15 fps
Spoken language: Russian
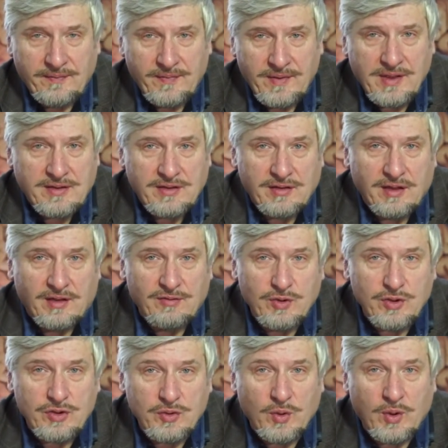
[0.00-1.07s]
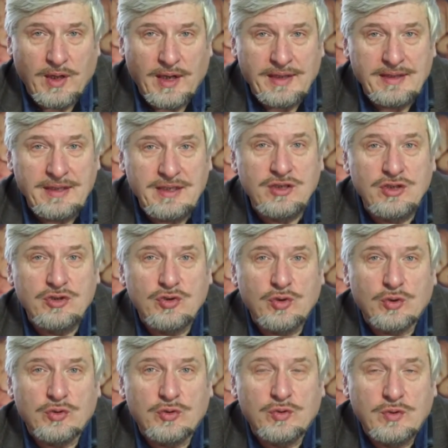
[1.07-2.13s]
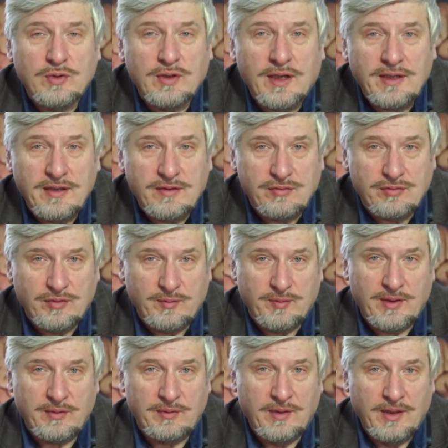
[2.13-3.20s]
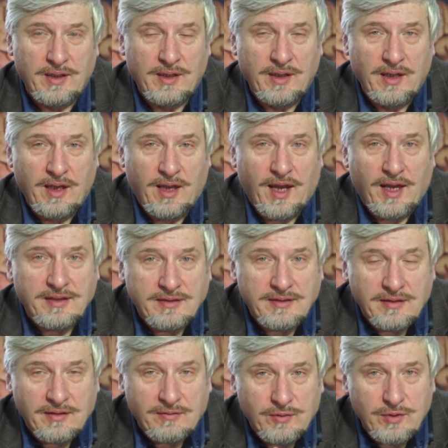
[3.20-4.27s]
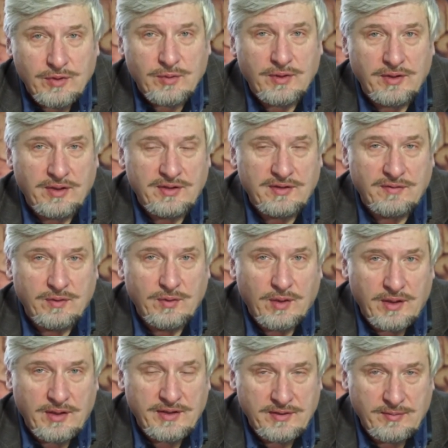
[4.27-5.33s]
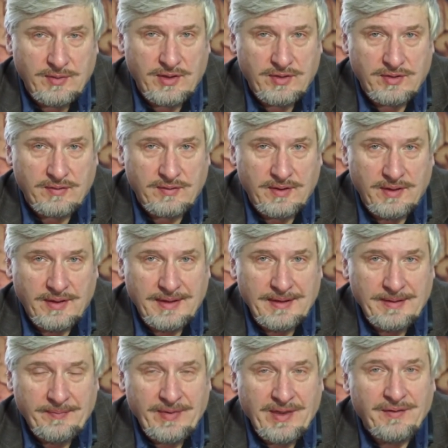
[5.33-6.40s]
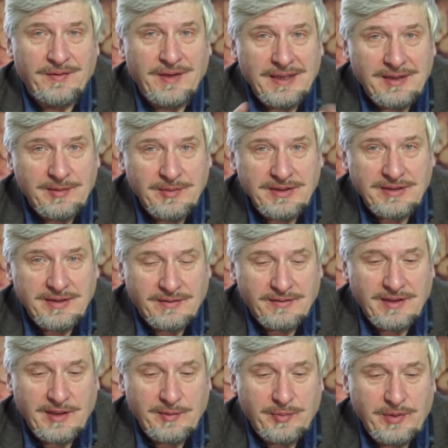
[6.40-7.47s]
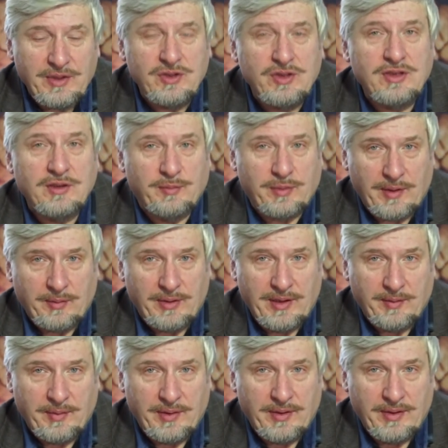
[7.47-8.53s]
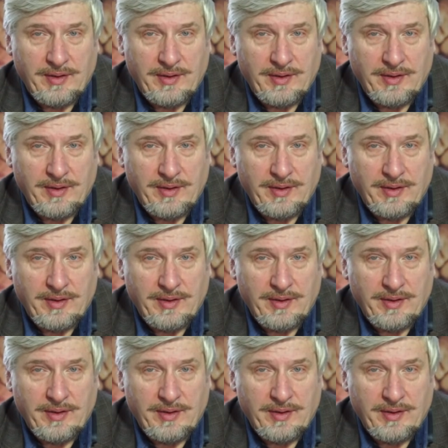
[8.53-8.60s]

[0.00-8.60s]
Не из-за того, что они нечеткую границу имеют, а из-за того, что они индивидуально изменчивы. В этом основная причина проблемы.